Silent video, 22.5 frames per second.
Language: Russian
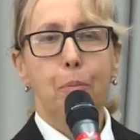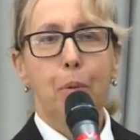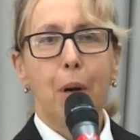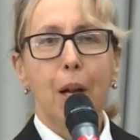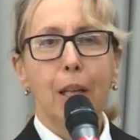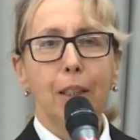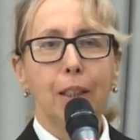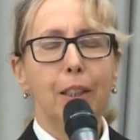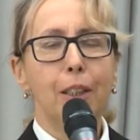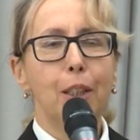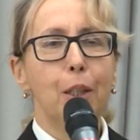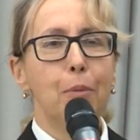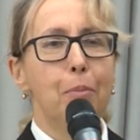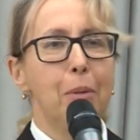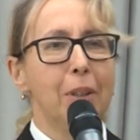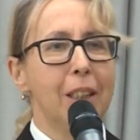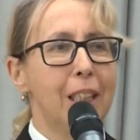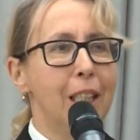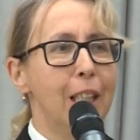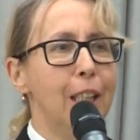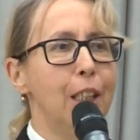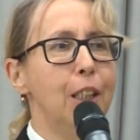Праздник
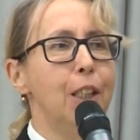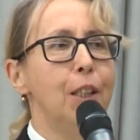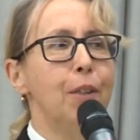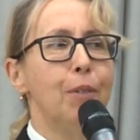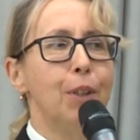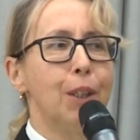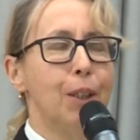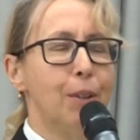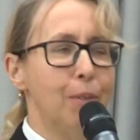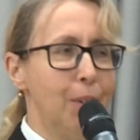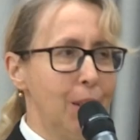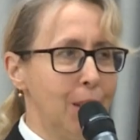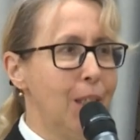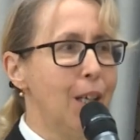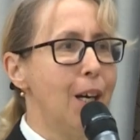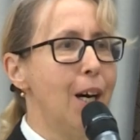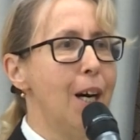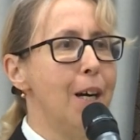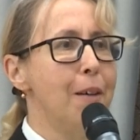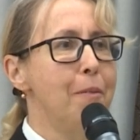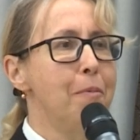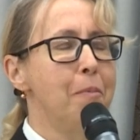последнего
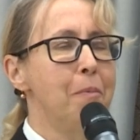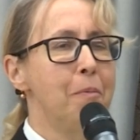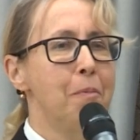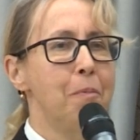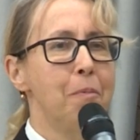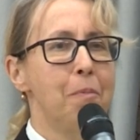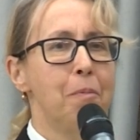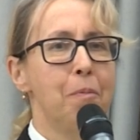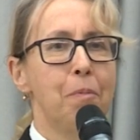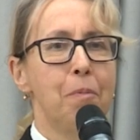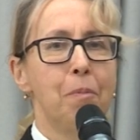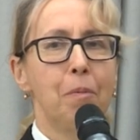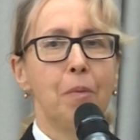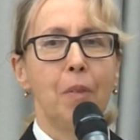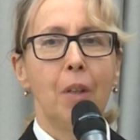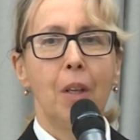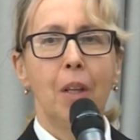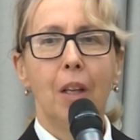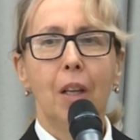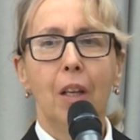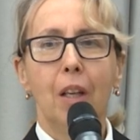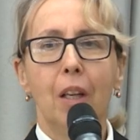звонка –
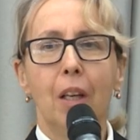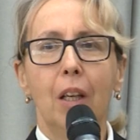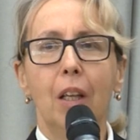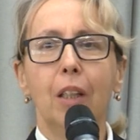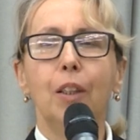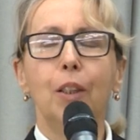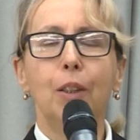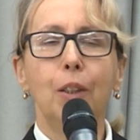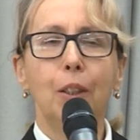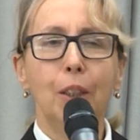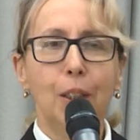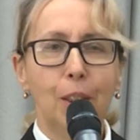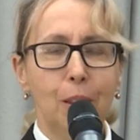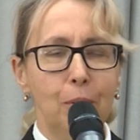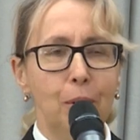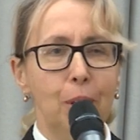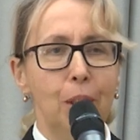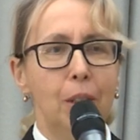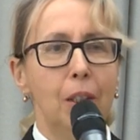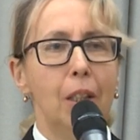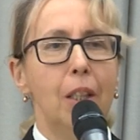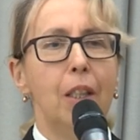это
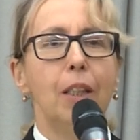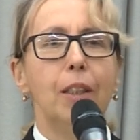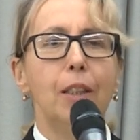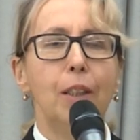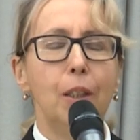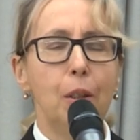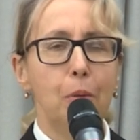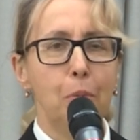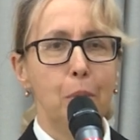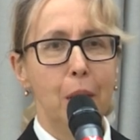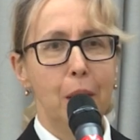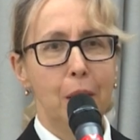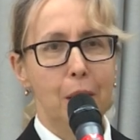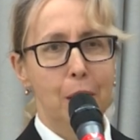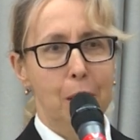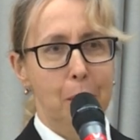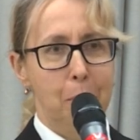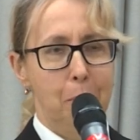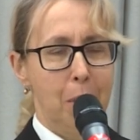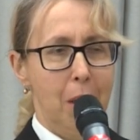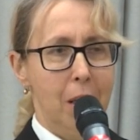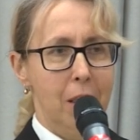действительно
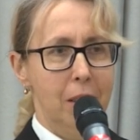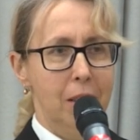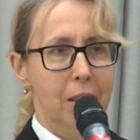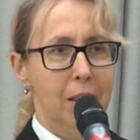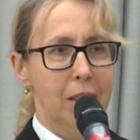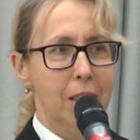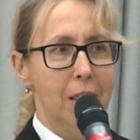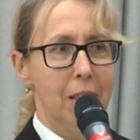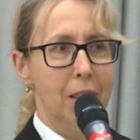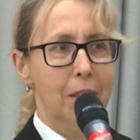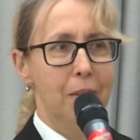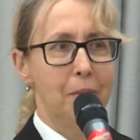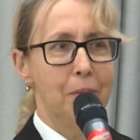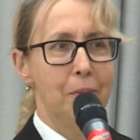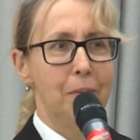семейный праздник.